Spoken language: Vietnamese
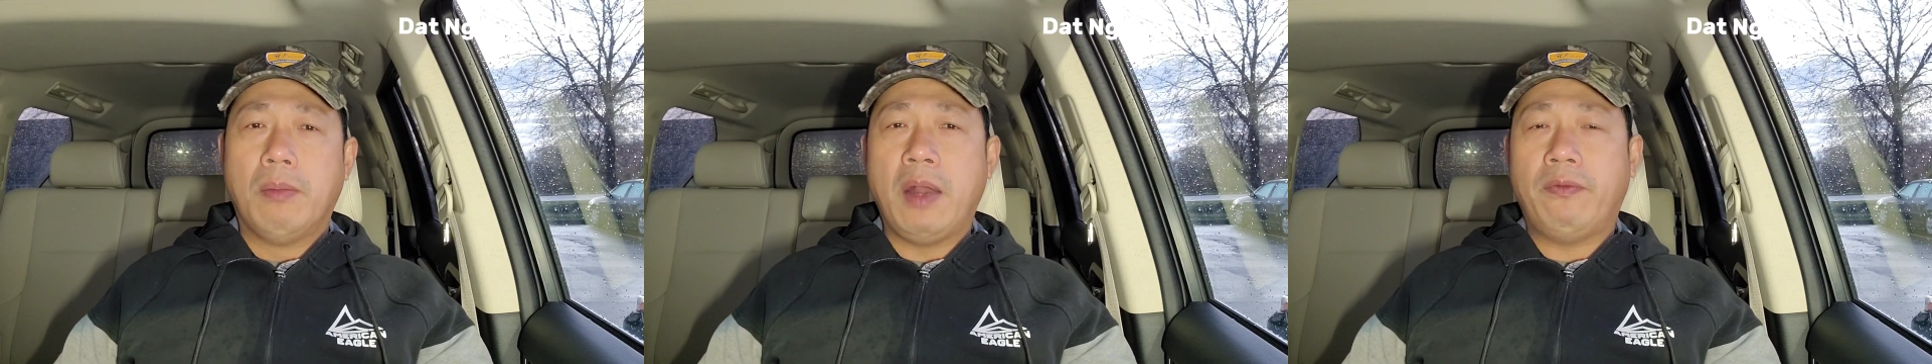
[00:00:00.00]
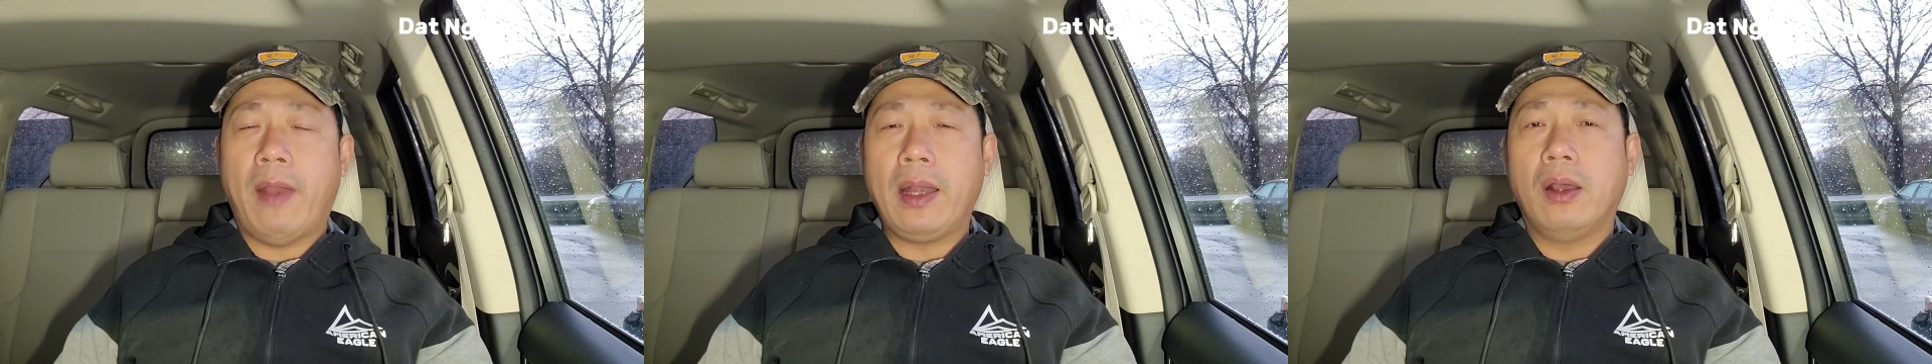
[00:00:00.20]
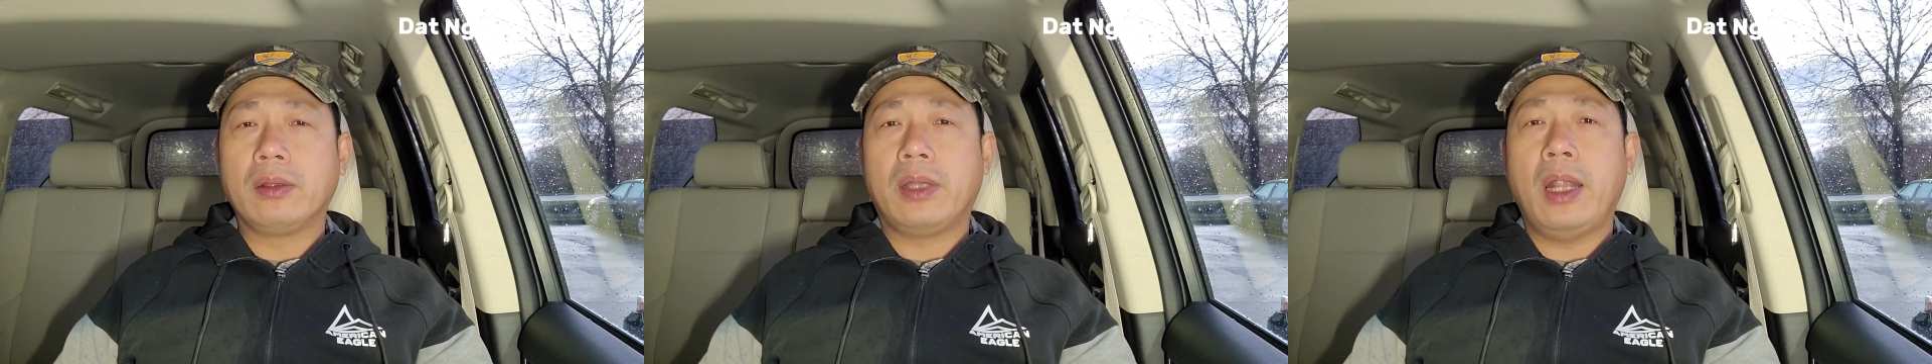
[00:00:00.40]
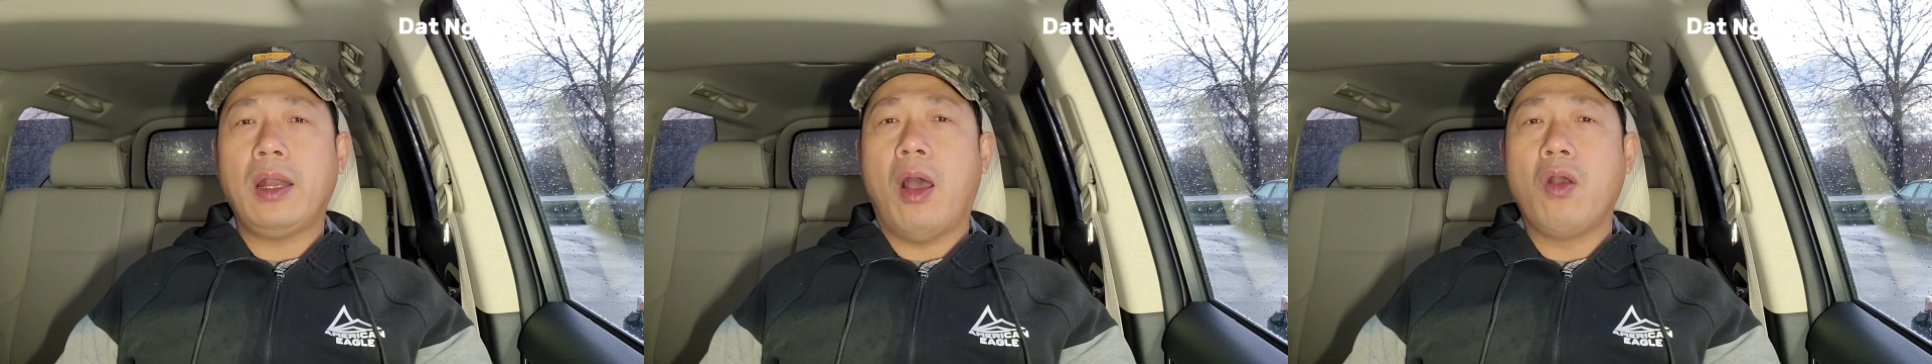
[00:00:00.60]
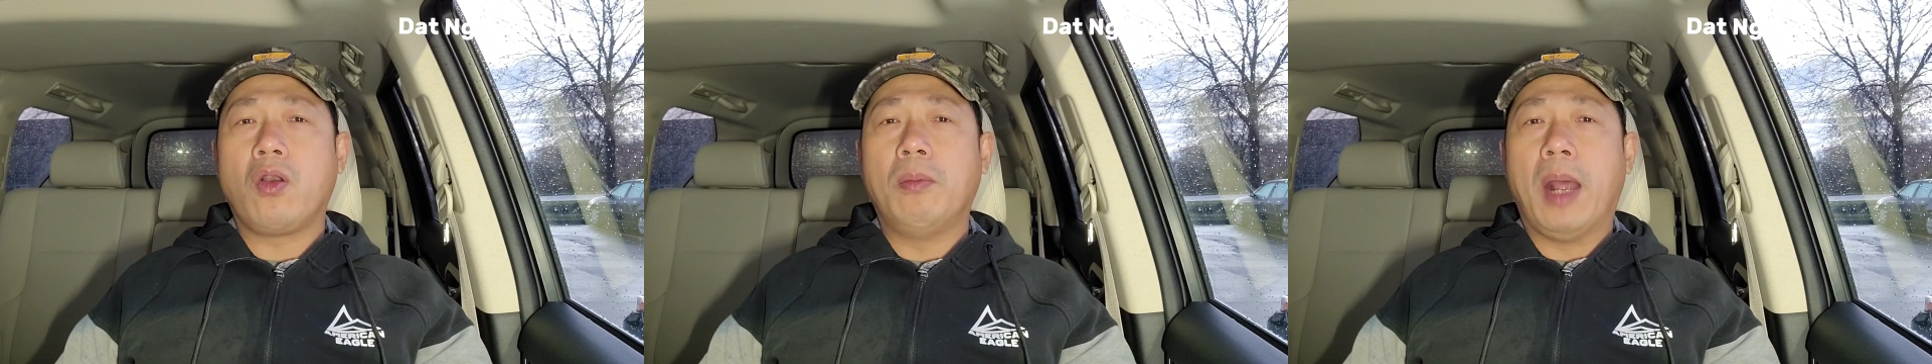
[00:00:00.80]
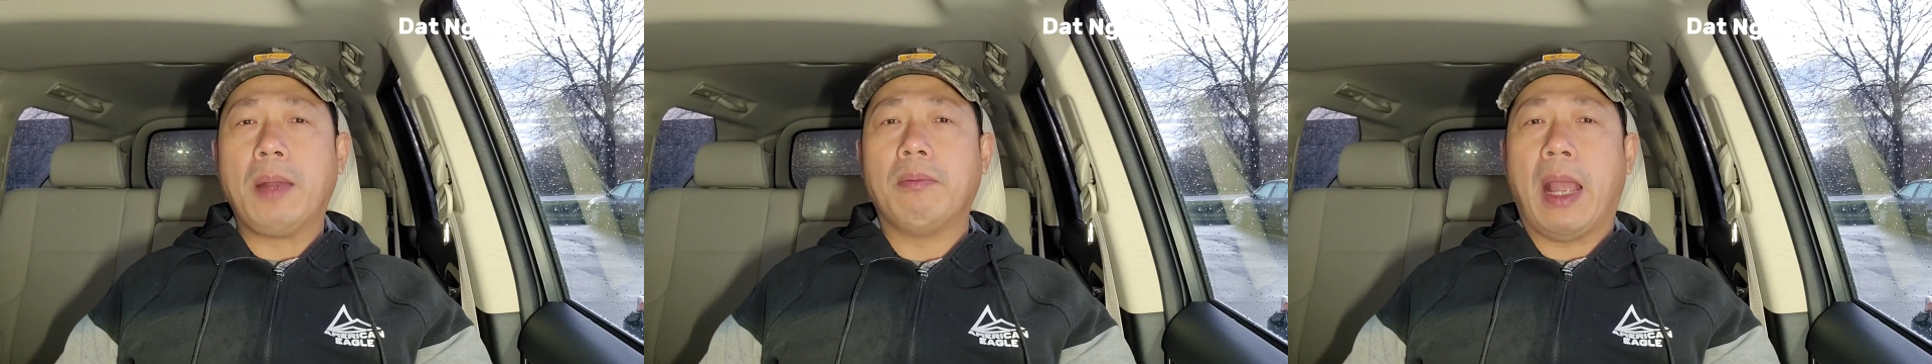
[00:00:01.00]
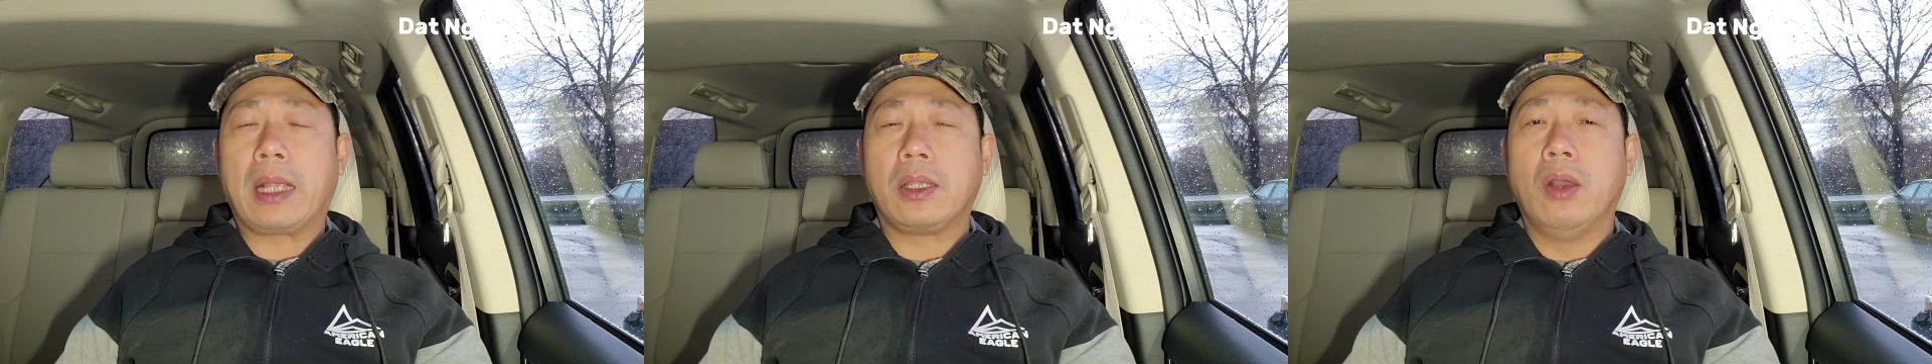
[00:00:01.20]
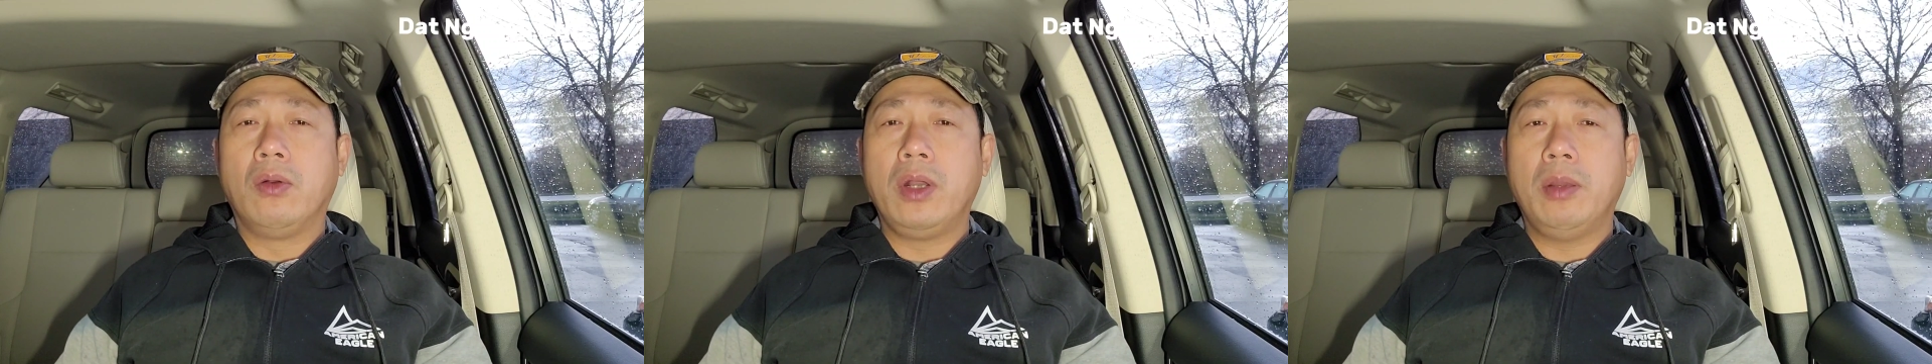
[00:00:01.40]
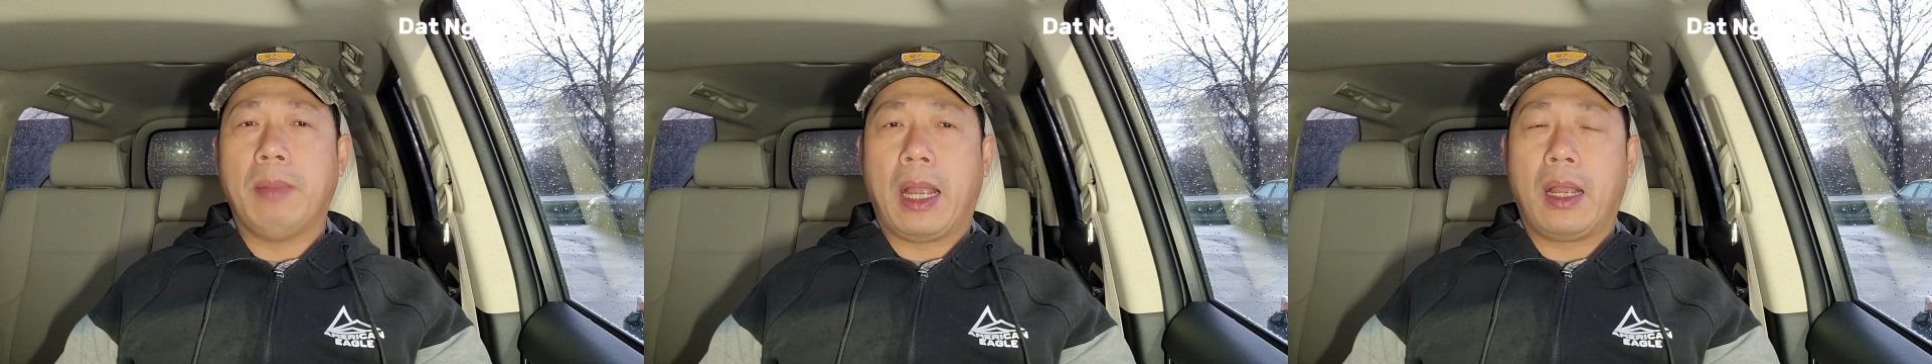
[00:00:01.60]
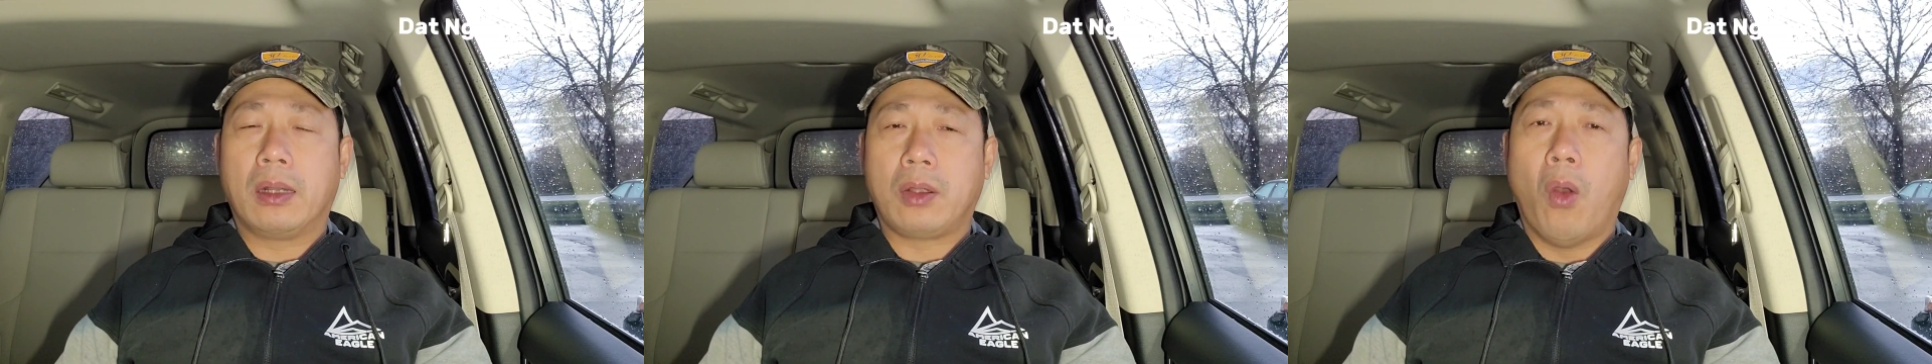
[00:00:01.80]
mình phải nói tiếng nói của mình mặc dù nếu
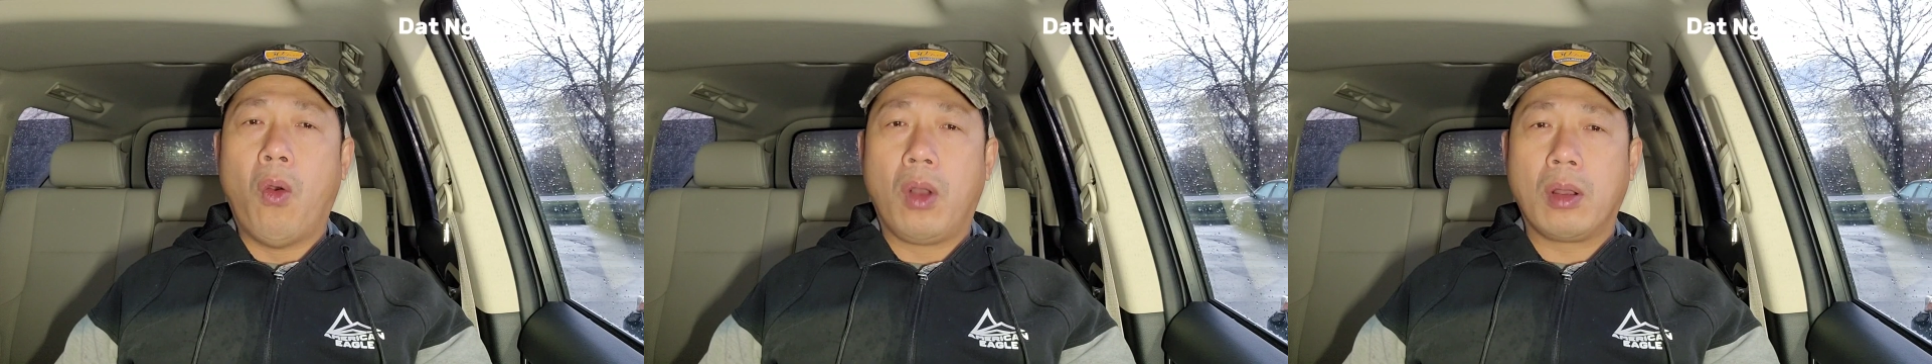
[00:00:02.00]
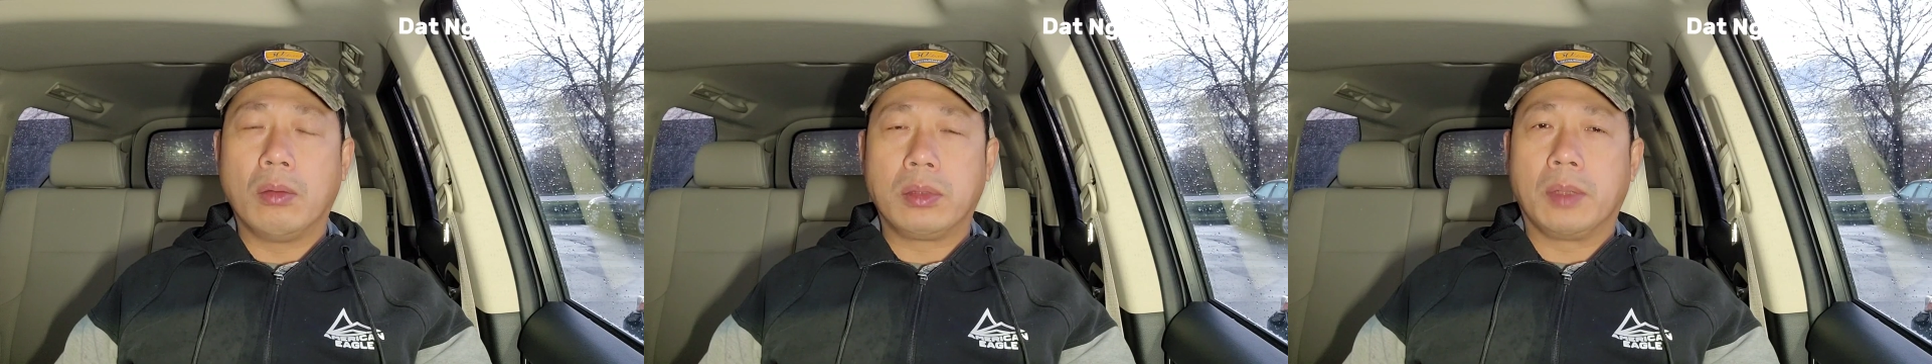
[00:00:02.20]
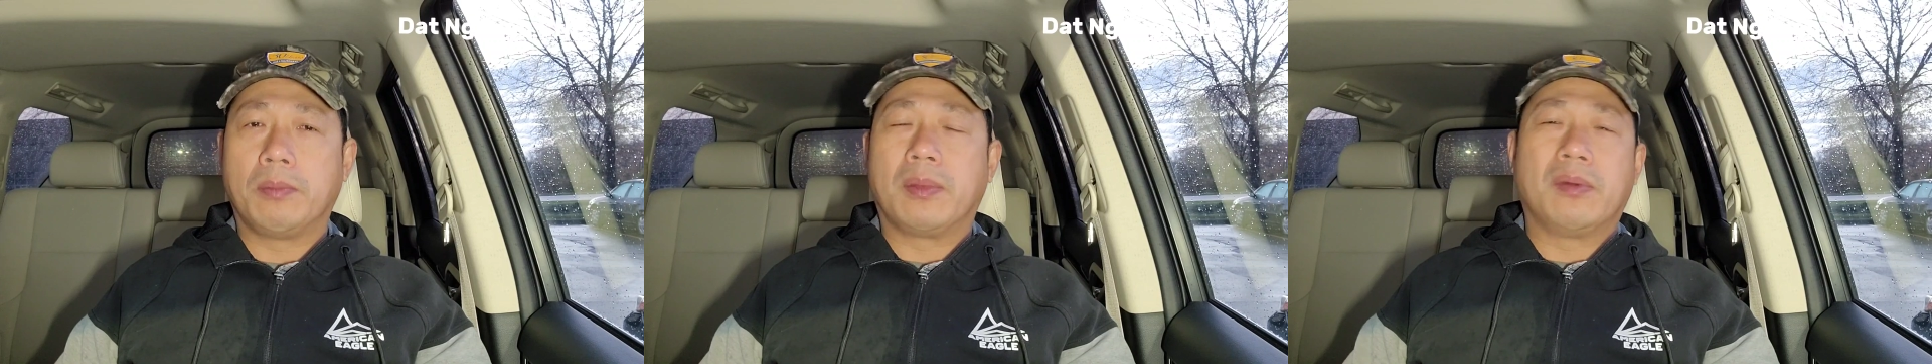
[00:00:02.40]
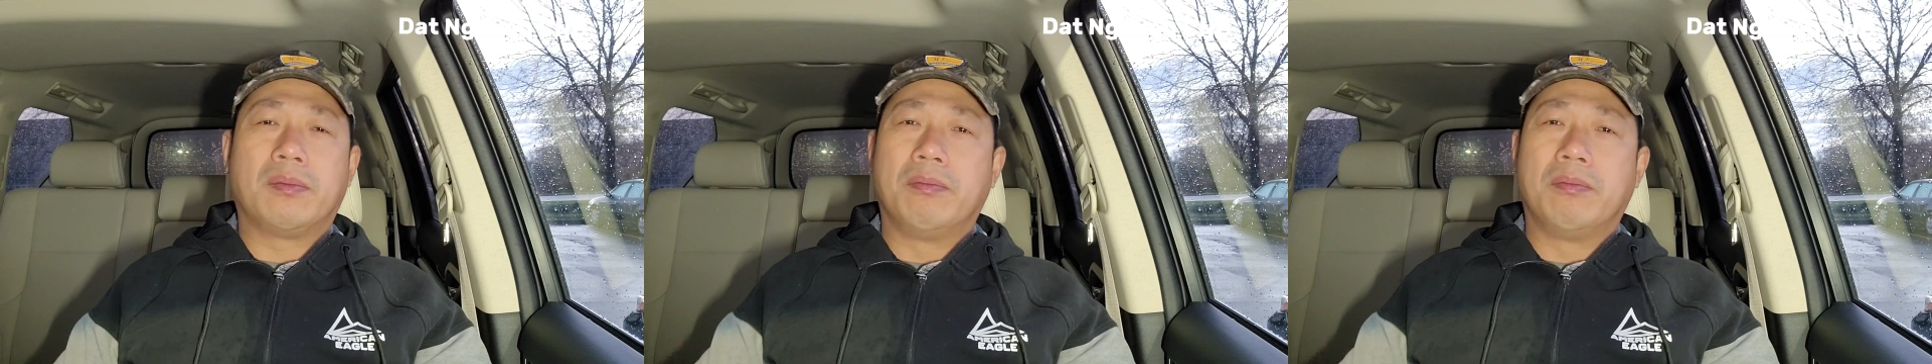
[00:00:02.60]
mà thua cũng được